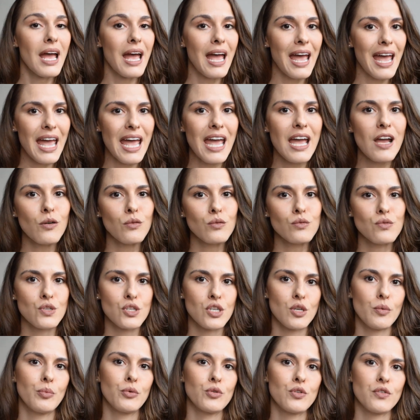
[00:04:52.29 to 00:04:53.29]
é um
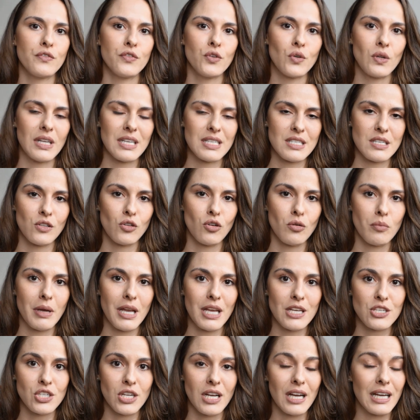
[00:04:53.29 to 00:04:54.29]
tipo de violência
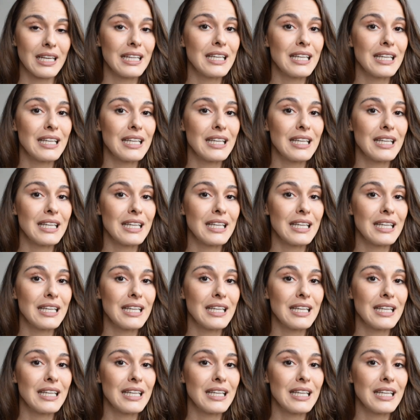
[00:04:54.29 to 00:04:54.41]
doméstica